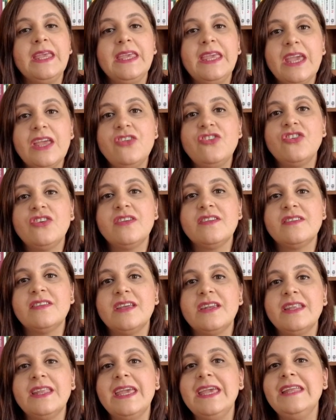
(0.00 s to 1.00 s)
genç
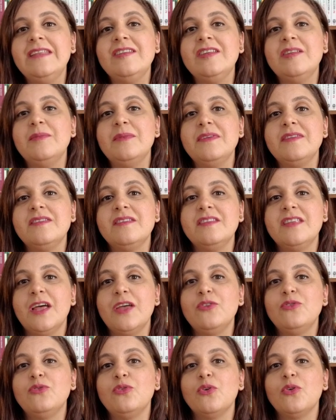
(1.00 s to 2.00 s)
kızların
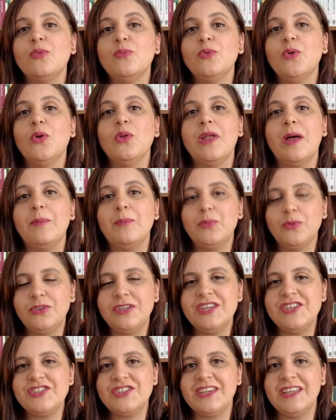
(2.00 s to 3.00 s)
eğitilmesinden sorumlu olan bu
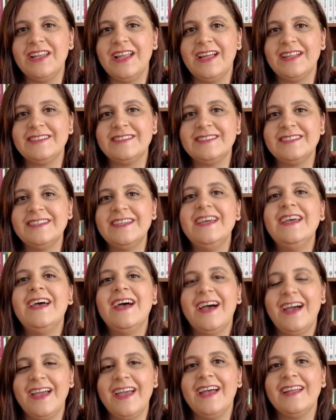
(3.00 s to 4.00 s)
teşkilatı
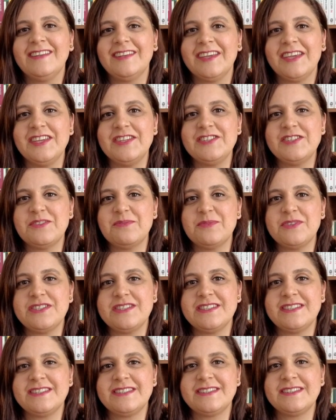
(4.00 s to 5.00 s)
hayata
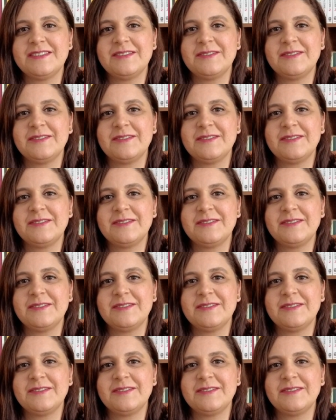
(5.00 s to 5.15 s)
geçirmiştir.